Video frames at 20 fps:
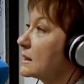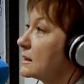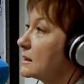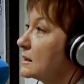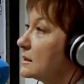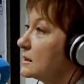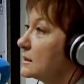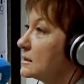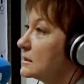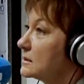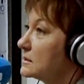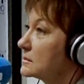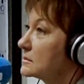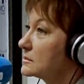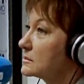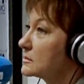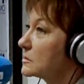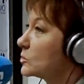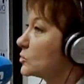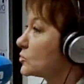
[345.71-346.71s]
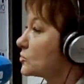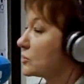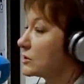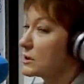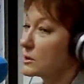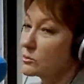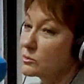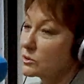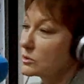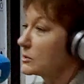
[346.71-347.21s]
И очень
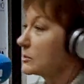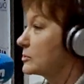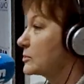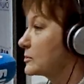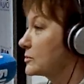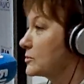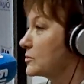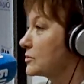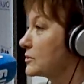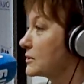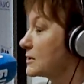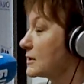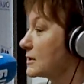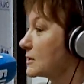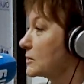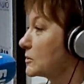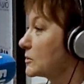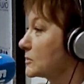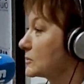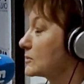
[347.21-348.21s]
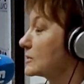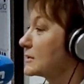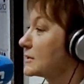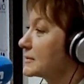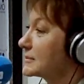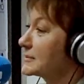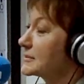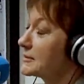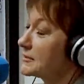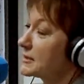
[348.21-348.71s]
хорошее получилось такое вот
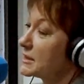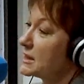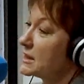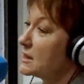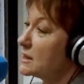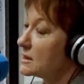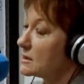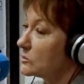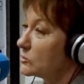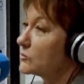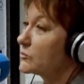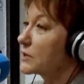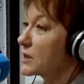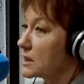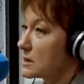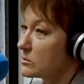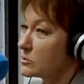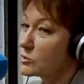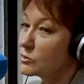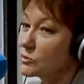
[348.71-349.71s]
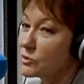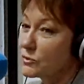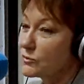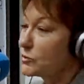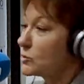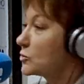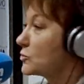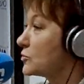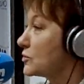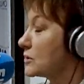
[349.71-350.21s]
творение. Ну, в крайнем случае,
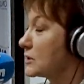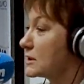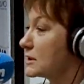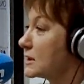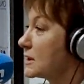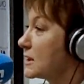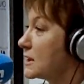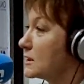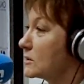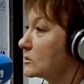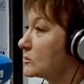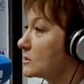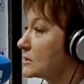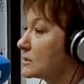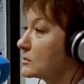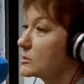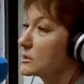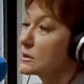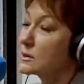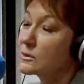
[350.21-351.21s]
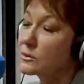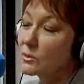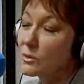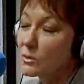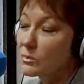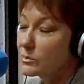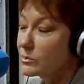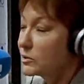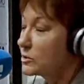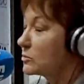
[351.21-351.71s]
в Сочи это стрельнуло и было
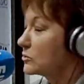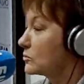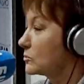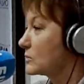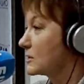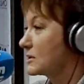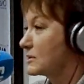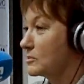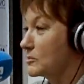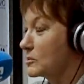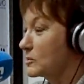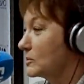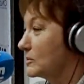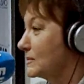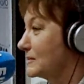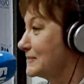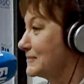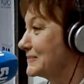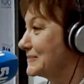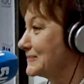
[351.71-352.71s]
безумно смешно.